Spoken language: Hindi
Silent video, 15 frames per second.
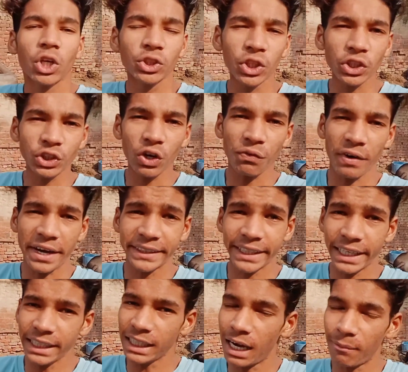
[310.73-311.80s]
तो दोस्तों
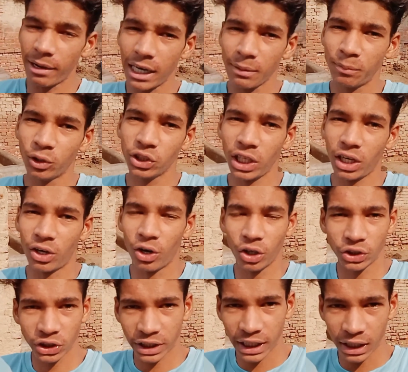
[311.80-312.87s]
फाइनली हमारी पूजा हो
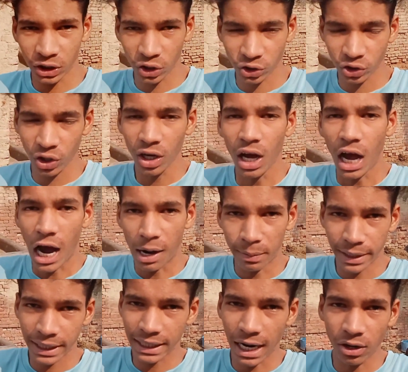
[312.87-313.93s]
चुकी है दोस्तों
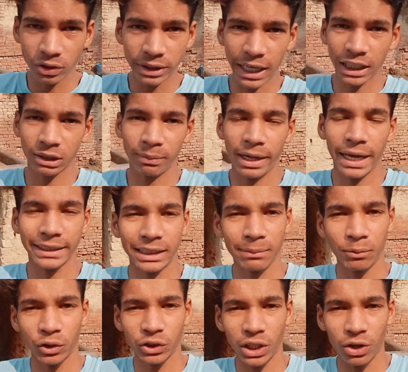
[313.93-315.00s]
हमारे गाँव देहात में ऐसी
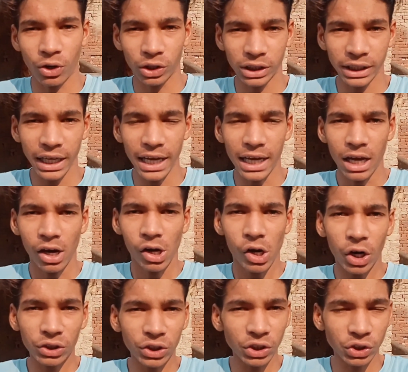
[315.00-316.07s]
पूजा होती है
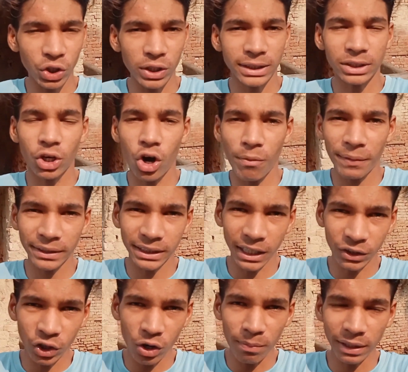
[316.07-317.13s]
और दोस्तों इस
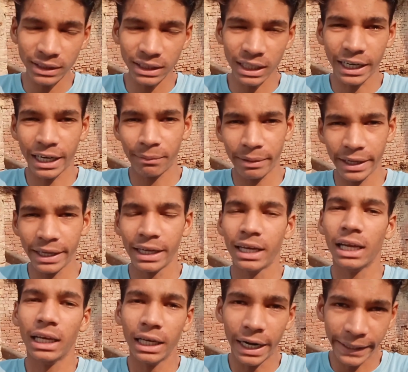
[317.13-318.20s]
गोवर्धन को बस घर में
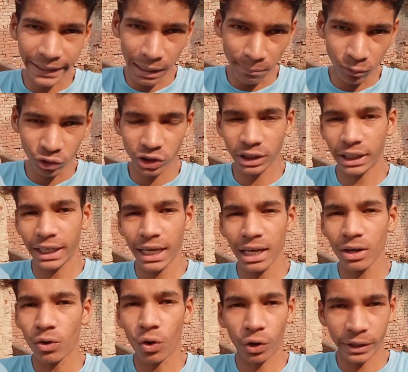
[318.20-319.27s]
लड़के पूजते हैं
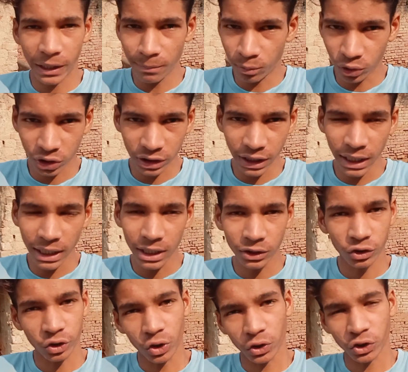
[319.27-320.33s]
और नहीं पूजते
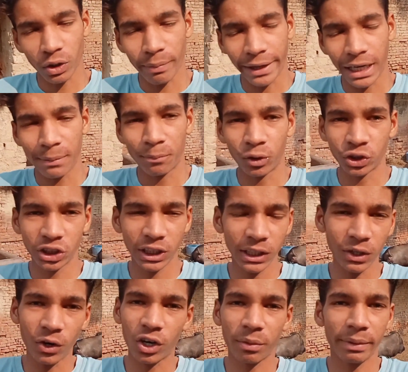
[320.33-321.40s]
तो दोस्तों मैंने पूज दी
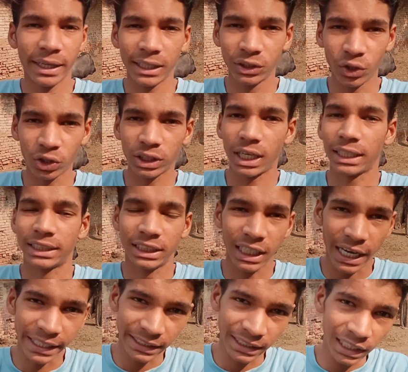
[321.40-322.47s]
और मेरी जोत अच्छी
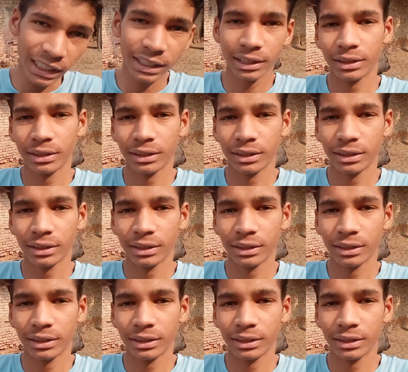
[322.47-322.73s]
आई थी